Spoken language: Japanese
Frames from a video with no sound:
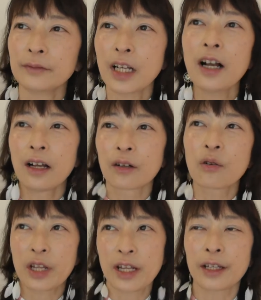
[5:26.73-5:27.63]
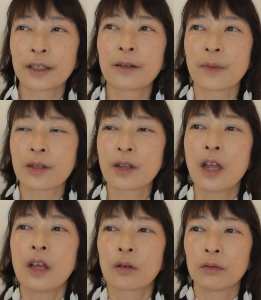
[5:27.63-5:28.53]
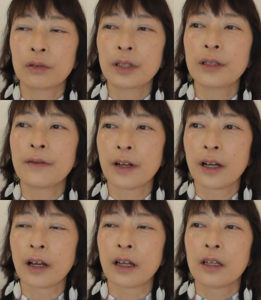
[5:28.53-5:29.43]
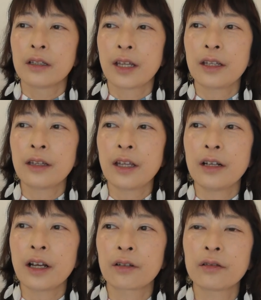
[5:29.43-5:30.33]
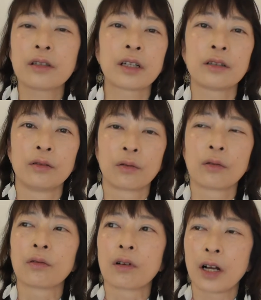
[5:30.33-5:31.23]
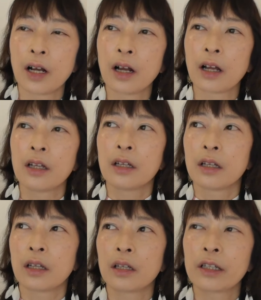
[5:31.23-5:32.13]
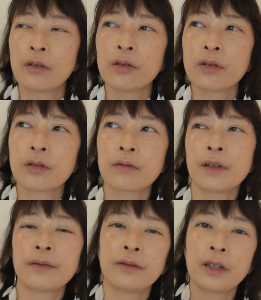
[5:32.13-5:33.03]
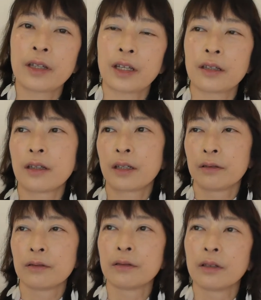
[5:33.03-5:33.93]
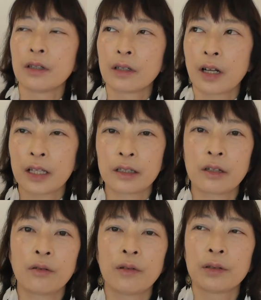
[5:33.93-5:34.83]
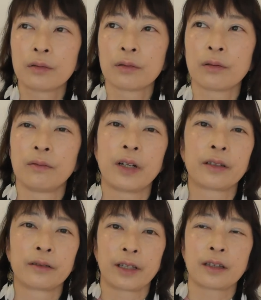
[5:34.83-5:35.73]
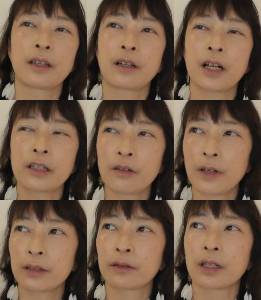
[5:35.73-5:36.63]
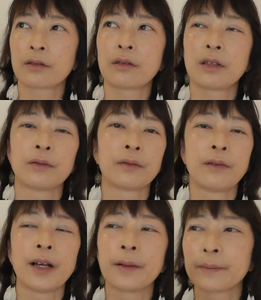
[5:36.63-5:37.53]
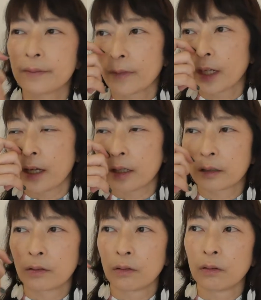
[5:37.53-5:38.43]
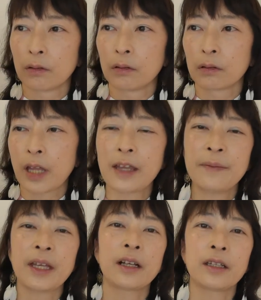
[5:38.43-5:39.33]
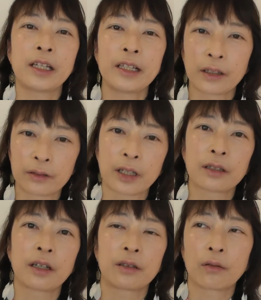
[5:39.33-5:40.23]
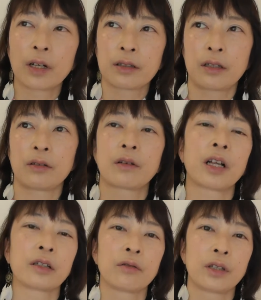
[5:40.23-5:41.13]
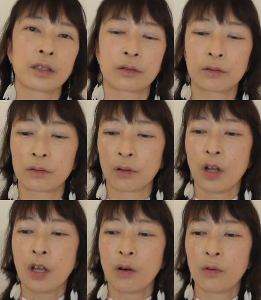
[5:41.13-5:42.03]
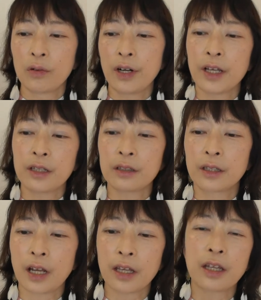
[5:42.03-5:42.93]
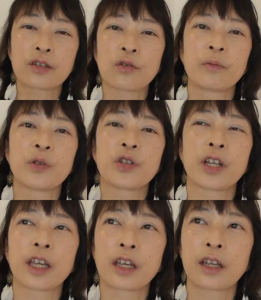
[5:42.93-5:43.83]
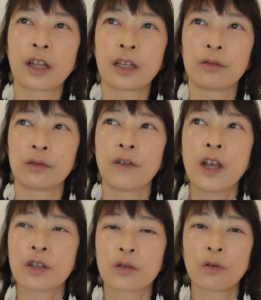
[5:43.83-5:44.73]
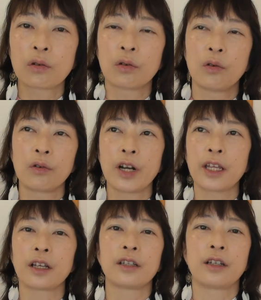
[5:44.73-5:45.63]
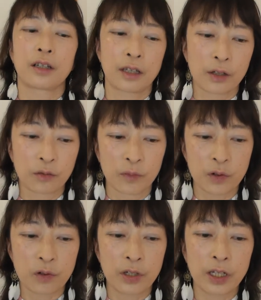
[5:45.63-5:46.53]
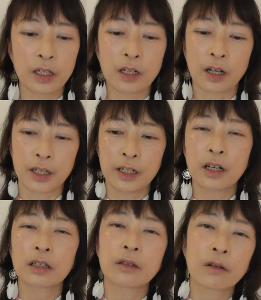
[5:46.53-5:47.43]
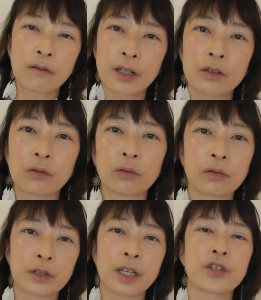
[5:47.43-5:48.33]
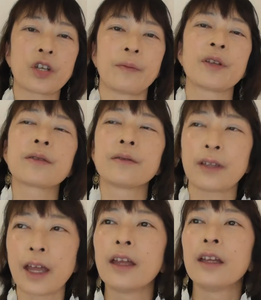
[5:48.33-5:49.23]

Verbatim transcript: がこれにあたりますこの方は年々楽になるどころかえー、教室は増えていってる環境はどんどん悪くなって環境悪くなるっていうのは、えーと、対面ができなくなったりとかっていう環境になってくるとオンラインだけで勝負しなきゃいけないのですごくオンラインが苦手だともうそれだけでかなり環境が悪いことになっちゃいますよね。